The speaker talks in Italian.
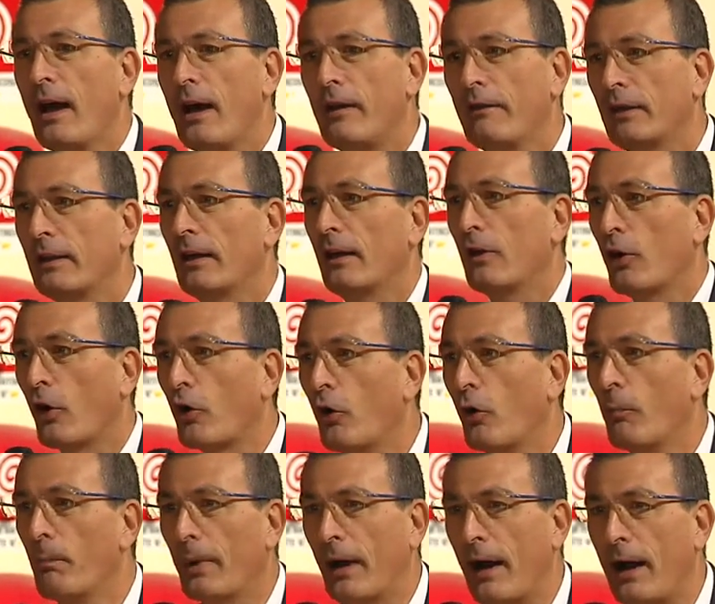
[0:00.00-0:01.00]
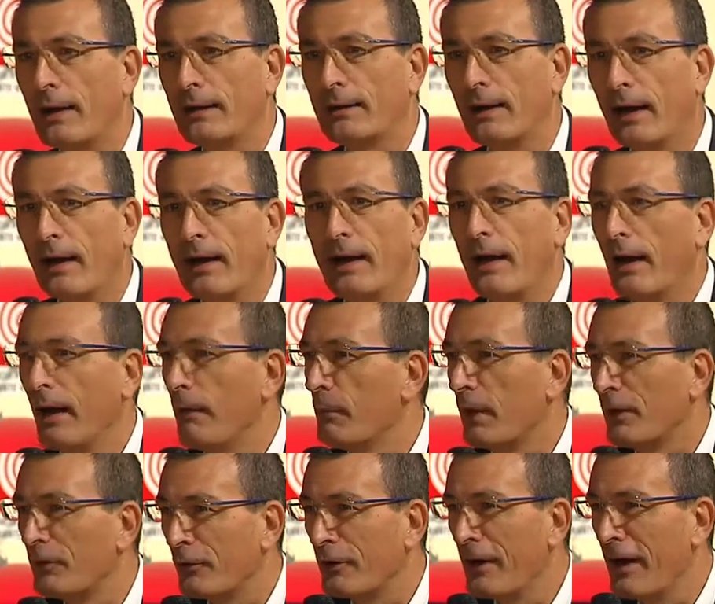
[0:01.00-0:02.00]
a vederla, l'ho comprata, eh,
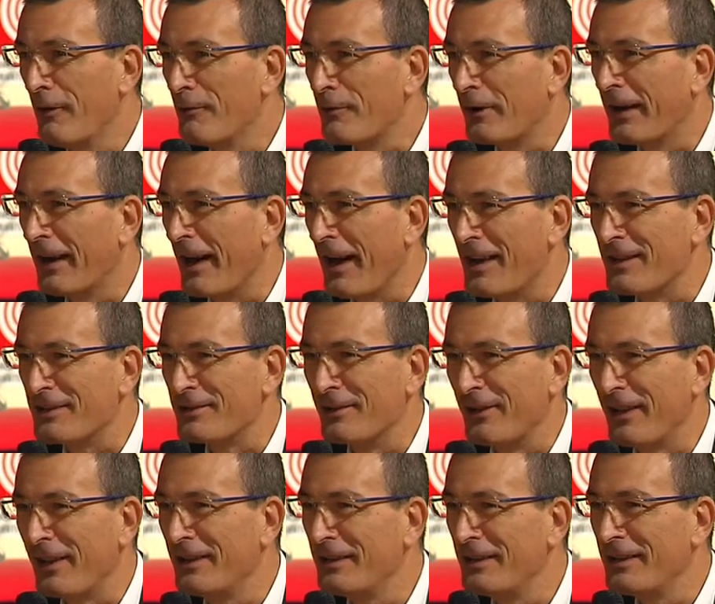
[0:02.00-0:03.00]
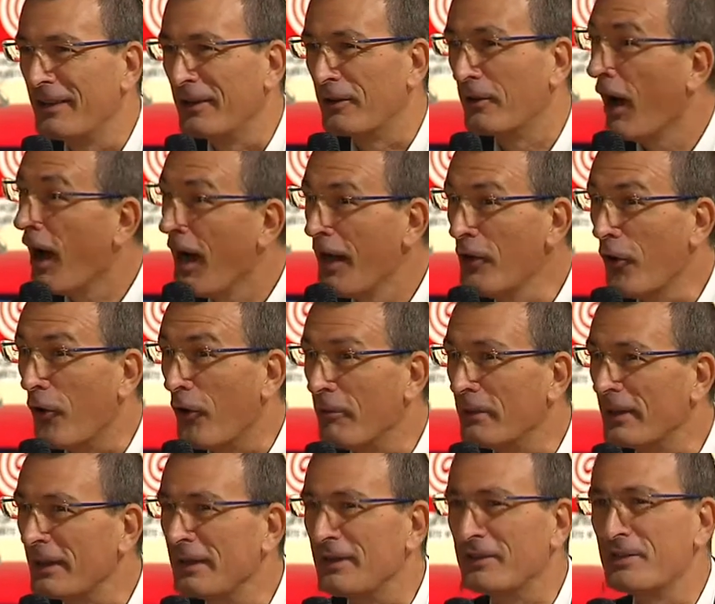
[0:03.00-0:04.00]
ma non è un caso, eh, gli dico, ah no,
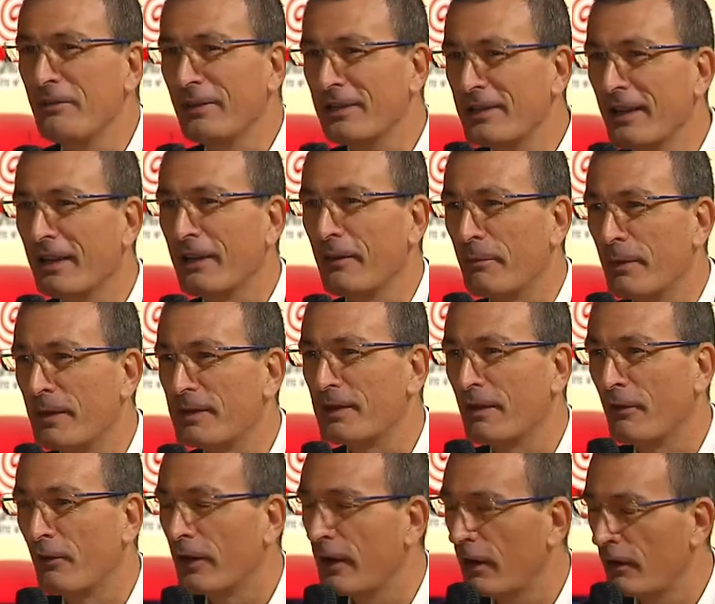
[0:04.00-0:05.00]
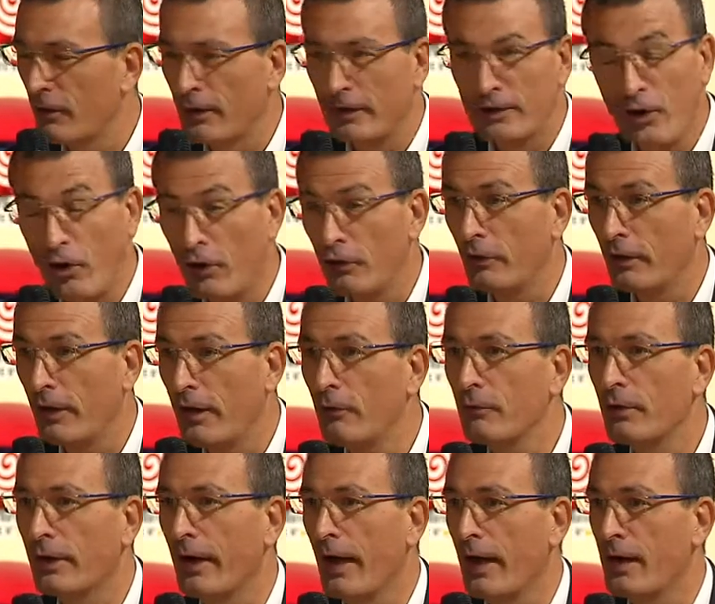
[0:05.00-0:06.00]
mi dice ma sai che pensavo che era un caso, no non è
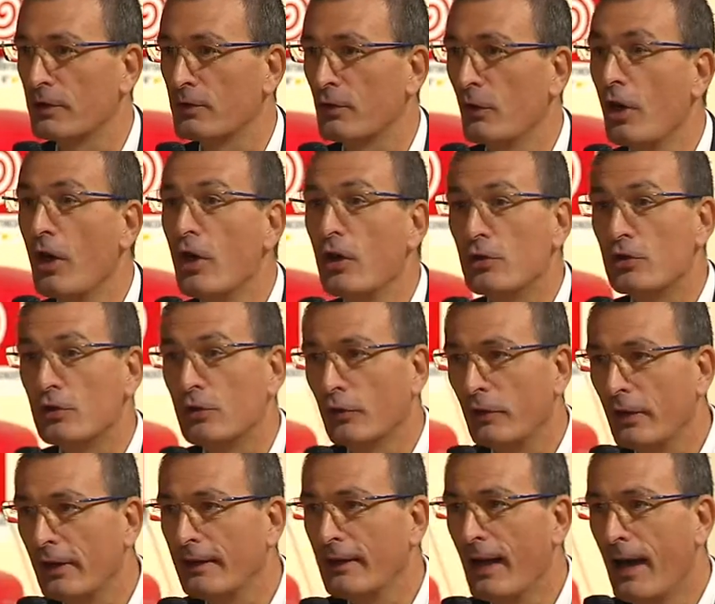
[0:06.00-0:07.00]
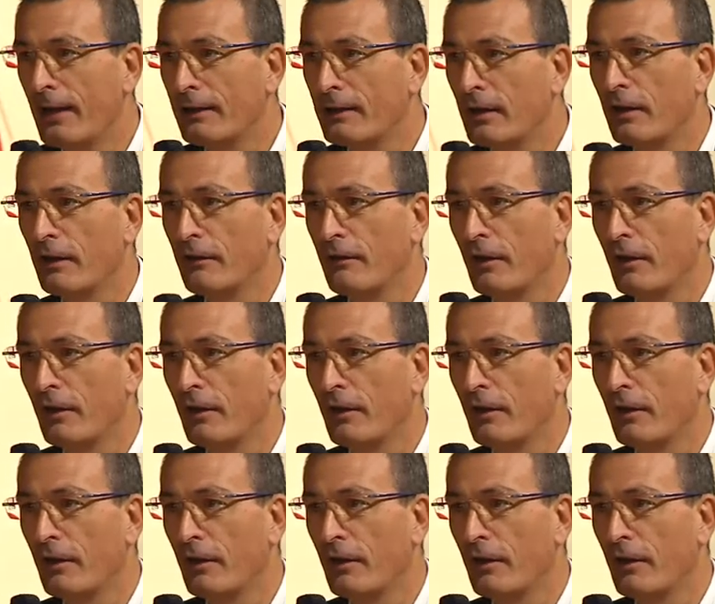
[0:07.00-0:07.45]
un caso, sono i dati che